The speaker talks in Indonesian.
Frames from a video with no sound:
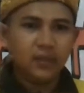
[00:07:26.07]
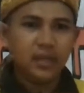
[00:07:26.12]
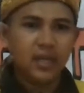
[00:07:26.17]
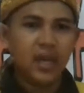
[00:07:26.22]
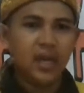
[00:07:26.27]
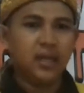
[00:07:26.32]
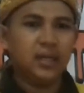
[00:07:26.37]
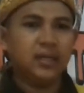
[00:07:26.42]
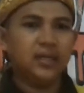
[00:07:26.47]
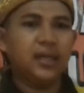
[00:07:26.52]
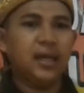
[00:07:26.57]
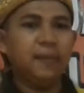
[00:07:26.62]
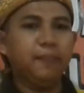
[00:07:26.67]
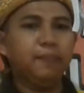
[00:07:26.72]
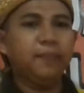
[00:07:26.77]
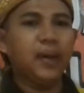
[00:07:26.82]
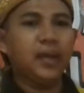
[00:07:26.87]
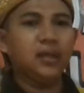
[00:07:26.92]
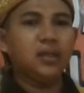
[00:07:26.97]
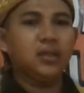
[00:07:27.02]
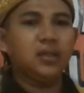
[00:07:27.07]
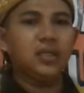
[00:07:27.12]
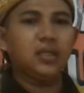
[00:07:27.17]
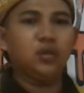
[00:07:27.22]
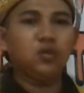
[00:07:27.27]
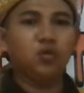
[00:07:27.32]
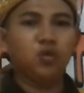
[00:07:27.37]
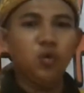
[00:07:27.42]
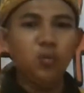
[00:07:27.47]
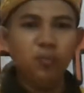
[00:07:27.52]
ya dapat
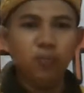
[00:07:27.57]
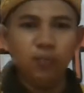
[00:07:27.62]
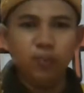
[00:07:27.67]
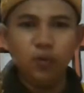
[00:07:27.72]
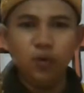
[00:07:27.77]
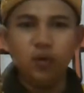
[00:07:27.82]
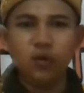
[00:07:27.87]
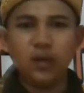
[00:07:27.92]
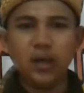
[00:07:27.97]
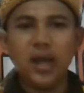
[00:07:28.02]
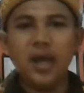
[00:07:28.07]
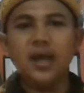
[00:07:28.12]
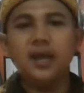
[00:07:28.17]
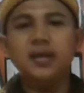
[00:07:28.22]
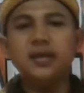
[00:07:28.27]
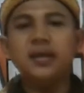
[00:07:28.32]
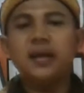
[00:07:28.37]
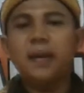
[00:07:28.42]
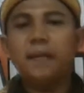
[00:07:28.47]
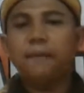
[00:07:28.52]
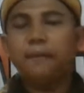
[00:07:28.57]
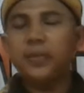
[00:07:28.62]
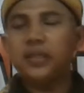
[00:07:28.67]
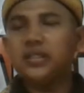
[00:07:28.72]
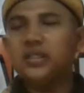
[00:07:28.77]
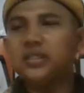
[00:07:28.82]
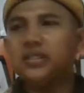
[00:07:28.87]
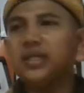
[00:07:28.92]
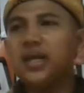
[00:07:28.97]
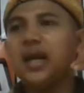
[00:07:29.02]
ditumbuhkan
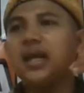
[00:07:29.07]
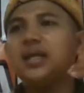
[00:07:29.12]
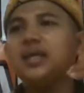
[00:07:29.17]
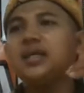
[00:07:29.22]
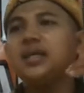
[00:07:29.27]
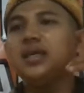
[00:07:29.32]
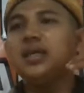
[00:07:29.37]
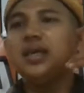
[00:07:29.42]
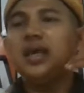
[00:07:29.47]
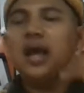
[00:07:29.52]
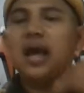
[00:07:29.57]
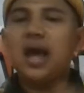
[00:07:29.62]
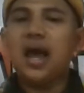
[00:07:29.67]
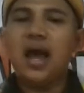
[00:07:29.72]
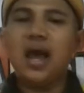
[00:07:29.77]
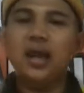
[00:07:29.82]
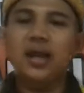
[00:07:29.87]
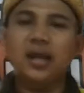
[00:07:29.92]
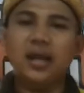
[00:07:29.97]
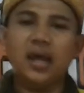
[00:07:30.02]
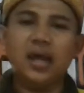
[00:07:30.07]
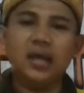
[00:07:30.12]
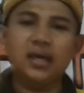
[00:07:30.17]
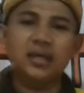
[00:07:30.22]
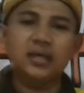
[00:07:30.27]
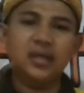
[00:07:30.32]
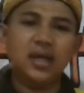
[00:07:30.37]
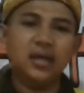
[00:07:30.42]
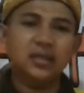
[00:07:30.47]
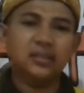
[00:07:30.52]
menjadi anak
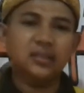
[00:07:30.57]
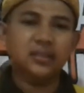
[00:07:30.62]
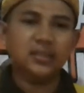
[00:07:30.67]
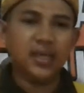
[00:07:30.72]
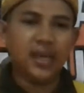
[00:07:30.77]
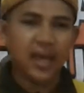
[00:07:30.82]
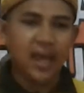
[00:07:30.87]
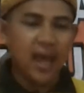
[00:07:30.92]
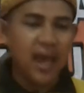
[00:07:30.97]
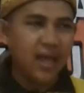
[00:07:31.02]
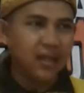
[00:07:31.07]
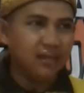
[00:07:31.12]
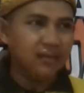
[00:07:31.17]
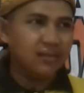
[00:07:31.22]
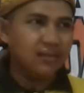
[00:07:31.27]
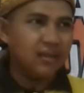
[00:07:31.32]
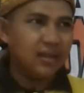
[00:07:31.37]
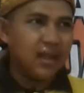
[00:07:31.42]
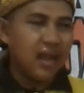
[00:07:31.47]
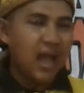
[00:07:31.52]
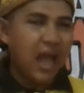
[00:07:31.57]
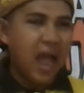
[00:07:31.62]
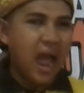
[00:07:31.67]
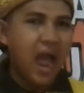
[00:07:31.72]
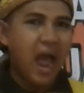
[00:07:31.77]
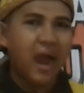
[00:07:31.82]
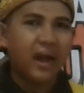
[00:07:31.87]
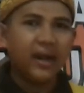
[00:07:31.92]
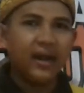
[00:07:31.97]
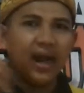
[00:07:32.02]
yang sehat,
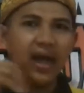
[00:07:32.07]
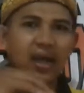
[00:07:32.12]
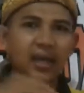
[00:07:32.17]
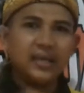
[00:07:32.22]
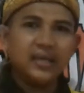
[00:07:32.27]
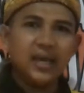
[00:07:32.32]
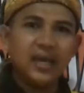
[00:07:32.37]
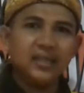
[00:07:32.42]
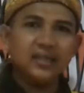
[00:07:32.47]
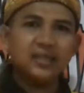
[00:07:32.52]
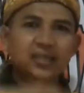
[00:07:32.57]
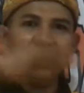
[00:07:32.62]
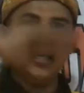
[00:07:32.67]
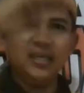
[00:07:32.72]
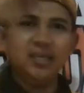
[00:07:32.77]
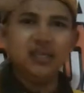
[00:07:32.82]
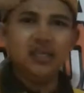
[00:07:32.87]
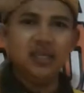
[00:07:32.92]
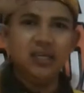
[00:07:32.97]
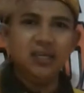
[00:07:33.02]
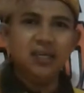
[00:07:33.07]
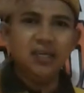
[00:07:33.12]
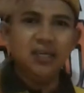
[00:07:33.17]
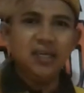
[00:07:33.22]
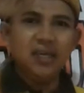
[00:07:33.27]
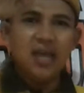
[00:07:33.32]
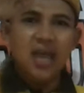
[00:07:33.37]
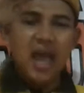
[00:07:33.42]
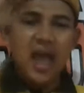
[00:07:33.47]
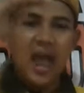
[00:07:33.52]
anak yang
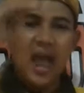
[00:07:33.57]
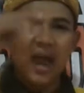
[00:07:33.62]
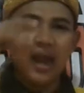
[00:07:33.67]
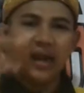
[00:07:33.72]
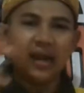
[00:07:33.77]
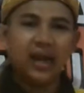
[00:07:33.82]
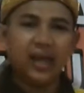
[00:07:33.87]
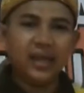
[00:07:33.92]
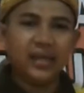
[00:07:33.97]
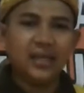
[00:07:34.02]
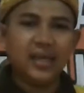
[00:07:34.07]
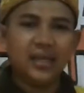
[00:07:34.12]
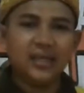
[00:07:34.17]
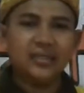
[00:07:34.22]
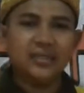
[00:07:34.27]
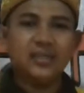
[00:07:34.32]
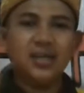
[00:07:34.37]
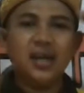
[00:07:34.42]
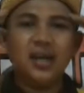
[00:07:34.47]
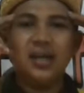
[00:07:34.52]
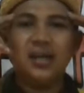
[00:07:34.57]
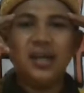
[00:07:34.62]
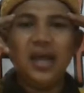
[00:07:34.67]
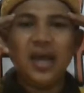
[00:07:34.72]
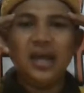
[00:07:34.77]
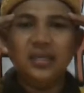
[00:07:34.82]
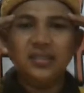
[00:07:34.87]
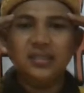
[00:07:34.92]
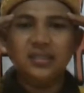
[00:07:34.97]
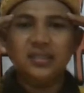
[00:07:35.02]
tinggi, anak yang
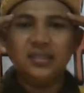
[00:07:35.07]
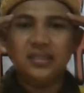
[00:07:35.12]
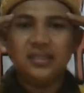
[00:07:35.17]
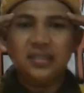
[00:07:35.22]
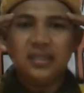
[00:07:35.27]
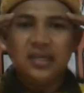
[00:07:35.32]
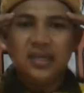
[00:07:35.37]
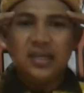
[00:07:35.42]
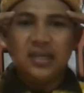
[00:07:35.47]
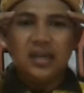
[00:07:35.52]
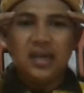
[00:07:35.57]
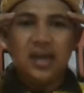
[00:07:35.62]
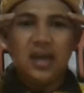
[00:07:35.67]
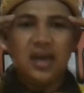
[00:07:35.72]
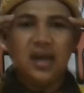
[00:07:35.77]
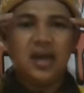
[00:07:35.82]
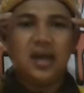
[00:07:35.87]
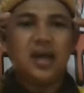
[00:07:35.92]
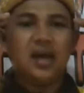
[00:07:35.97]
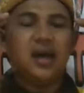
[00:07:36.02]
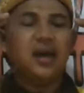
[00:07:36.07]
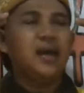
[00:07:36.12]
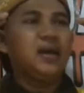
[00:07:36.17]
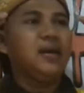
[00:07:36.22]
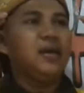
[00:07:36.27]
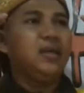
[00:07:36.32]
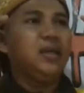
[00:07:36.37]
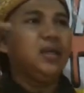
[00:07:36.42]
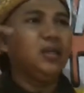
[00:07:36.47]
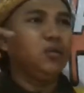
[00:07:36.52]
cerdas. Ah,
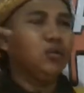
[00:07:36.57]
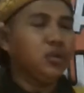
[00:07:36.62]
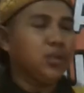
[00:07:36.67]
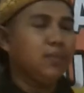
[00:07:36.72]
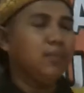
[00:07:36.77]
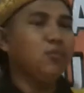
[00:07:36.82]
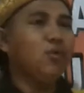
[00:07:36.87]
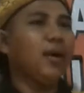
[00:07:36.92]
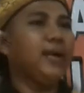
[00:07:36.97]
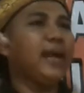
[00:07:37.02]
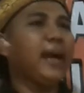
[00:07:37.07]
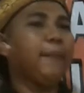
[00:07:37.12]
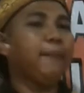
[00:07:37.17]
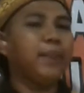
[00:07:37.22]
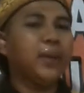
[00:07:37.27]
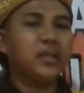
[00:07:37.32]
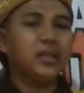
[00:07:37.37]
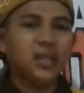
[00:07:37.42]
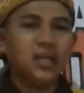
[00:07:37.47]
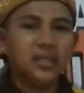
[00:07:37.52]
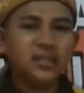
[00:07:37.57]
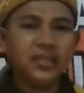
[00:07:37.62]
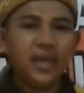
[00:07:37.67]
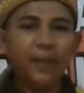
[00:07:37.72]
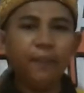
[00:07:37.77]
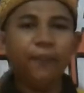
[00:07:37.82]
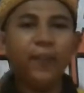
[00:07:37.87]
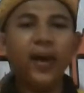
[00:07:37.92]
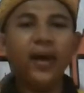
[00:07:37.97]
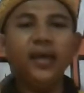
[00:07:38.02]
itu semua dapat
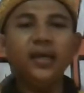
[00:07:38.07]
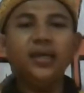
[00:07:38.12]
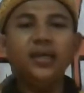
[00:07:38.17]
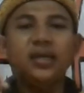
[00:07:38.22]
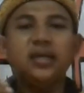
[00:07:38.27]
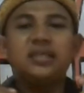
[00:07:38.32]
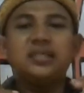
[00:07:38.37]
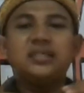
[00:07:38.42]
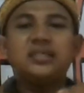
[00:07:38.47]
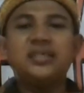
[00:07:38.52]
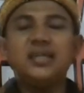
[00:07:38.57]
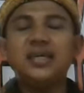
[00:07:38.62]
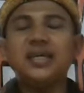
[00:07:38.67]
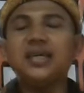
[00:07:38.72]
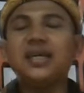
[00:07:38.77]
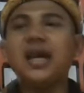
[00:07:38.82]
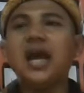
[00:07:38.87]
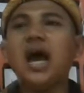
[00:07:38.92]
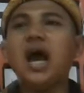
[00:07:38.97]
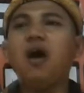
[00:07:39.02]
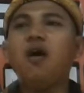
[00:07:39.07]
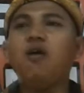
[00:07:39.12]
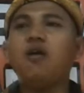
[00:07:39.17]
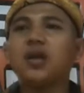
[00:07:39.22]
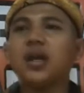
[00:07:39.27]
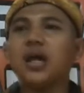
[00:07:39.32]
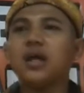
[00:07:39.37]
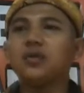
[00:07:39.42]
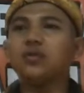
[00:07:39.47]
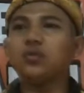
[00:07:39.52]
tercapai jika
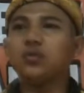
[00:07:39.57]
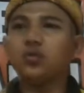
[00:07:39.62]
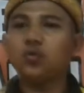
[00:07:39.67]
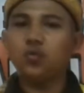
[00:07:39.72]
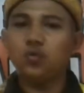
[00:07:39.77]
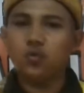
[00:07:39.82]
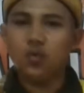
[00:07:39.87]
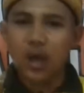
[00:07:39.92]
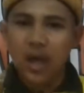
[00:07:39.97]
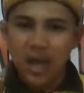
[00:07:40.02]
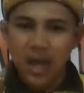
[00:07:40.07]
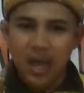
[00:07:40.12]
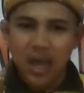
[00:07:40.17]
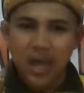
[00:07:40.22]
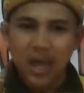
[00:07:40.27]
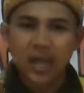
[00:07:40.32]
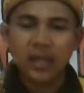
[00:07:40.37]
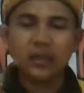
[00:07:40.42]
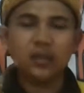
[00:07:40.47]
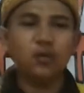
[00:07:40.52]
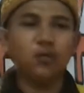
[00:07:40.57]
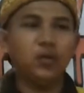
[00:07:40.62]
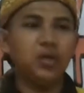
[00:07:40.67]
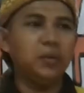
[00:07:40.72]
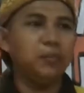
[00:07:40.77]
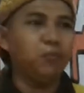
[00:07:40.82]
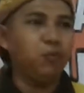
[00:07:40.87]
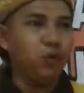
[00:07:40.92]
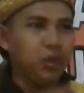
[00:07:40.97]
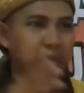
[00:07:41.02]
orang tua atau
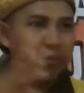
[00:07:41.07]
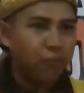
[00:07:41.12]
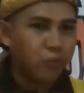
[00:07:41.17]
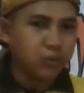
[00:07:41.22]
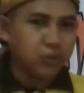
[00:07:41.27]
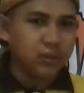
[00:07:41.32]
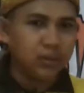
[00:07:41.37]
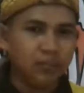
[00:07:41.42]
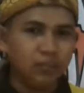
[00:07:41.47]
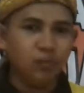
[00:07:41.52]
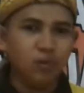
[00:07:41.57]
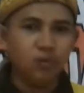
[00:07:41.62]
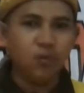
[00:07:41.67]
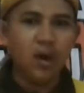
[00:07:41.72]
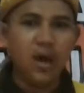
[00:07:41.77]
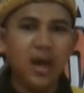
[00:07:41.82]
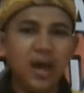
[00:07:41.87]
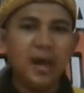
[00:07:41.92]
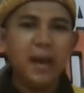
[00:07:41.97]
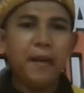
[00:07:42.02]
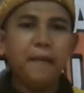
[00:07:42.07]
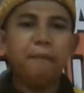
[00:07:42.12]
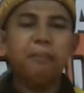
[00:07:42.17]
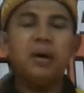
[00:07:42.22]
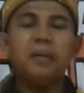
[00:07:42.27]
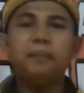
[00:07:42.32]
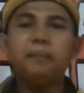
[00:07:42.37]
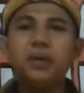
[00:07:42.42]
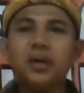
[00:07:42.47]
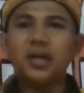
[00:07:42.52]
ibu-ibu semua
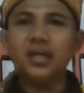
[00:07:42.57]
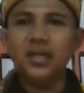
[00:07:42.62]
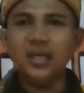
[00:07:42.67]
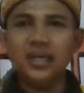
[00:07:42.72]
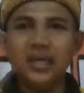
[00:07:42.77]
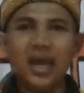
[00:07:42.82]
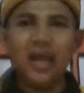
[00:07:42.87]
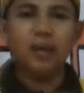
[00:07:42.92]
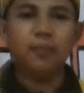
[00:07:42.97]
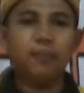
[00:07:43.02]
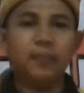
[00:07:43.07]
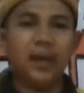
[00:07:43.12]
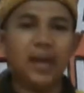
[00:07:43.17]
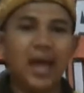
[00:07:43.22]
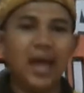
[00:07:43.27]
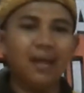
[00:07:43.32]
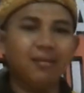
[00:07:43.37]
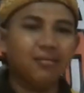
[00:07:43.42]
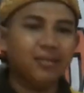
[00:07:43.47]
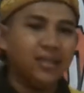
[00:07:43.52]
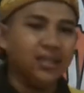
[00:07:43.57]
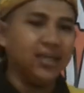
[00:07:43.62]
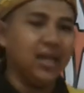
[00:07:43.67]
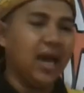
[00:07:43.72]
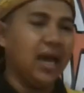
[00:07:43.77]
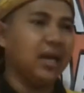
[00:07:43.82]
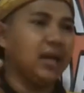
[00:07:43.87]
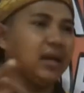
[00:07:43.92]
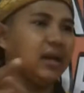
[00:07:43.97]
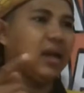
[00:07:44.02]
memberikan
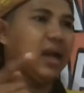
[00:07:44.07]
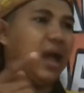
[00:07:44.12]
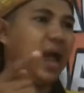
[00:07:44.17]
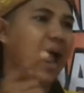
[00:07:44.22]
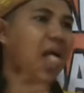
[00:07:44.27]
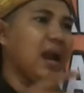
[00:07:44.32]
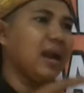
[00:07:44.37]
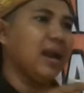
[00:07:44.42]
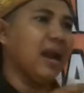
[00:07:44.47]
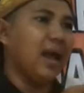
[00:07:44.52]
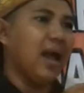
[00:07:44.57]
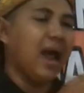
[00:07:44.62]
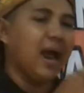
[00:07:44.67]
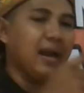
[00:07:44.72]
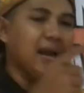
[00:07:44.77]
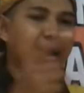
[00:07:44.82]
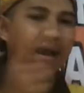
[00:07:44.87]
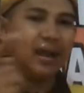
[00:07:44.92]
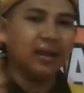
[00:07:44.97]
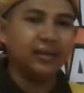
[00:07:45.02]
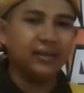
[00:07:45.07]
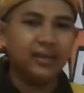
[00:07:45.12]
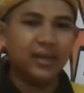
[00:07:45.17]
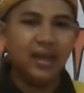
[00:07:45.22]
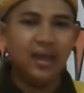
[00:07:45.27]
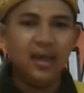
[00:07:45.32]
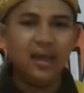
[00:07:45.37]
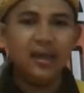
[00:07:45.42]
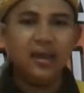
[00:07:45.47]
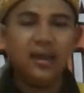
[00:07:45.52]
perhatian
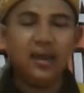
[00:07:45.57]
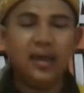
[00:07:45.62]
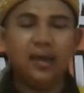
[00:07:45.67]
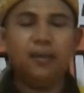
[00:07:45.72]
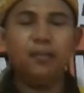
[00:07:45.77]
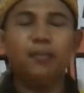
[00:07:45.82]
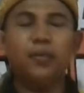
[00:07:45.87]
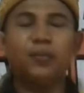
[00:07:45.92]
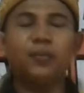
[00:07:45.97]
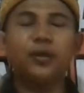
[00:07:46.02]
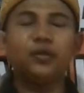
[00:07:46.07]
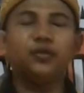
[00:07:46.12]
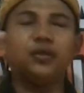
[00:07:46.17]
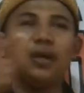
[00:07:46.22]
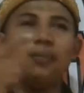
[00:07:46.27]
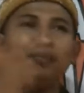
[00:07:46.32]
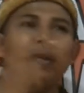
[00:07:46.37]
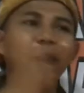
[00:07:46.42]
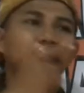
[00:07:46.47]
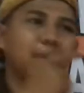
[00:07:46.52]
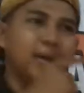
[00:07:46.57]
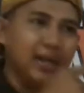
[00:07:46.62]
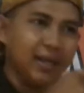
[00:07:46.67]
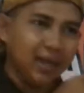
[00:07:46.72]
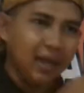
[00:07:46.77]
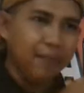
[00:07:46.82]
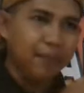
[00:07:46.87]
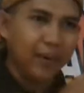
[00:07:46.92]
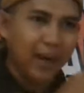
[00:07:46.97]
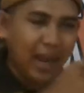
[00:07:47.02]
anak-anaknya, eh, maksudnya
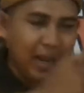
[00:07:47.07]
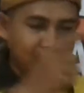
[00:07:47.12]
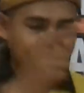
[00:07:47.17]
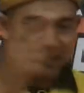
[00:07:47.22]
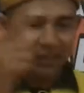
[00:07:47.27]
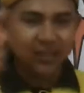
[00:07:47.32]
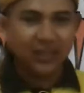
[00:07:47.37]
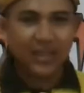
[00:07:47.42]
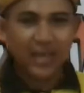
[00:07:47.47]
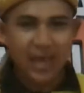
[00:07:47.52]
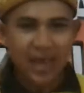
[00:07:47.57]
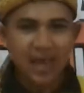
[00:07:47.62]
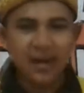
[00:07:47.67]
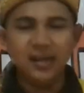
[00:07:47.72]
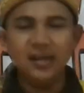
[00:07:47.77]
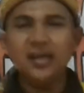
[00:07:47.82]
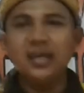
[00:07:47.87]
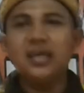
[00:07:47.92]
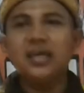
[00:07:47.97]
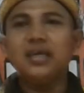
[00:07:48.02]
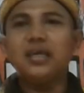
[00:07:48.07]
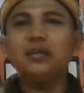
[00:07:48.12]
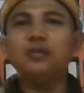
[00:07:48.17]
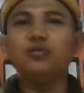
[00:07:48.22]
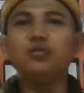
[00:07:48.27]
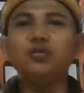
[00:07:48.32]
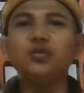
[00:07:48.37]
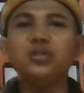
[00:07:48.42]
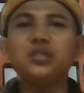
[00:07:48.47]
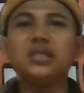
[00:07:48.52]
memberikan perhatian
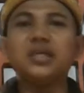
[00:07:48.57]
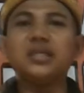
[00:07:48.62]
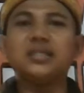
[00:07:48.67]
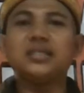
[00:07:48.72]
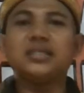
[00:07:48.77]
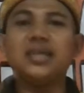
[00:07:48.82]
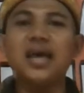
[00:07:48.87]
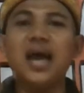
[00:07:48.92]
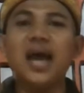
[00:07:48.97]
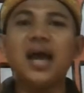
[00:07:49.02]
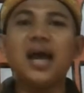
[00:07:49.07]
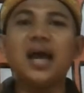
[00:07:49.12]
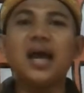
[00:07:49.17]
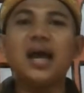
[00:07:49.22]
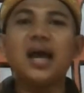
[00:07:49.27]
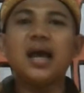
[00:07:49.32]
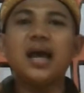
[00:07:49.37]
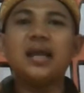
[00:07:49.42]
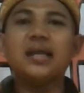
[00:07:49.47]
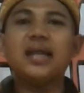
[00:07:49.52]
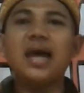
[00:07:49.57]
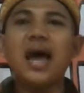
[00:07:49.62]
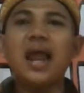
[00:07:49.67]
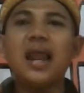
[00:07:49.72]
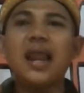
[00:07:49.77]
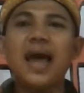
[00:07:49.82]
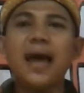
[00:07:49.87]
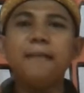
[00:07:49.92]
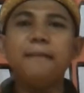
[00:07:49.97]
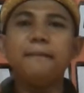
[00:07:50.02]
itu sejak
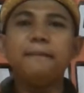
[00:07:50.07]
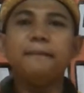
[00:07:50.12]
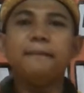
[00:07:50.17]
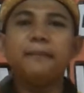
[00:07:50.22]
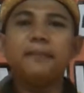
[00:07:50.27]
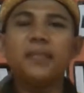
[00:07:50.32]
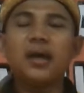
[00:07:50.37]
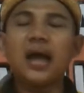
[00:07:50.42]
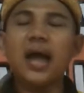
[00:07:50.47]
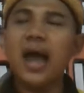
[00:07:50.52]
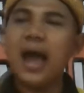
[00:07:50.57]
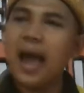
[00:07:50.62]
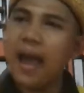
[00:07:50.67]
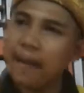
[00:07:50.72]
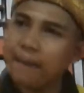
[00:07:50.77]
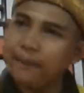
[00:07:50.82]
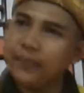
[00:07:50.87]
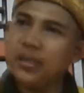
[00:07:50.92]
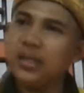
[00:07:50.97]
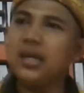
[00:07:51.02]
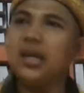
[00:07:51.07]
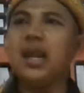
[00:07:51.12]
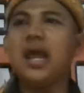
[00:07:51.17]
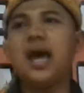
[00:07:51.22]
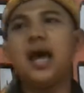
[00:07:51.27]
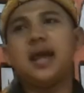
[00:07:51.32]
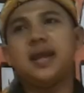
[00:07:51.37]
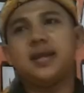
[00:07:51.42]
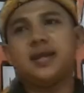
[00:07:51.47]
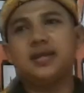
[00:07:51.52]
dalam
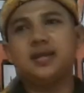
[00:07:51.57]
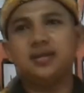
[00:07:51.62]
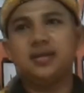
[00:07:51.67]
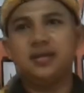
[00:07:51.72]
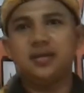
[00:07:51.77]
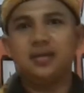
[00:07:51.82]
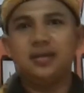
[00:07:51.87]
kehamilan.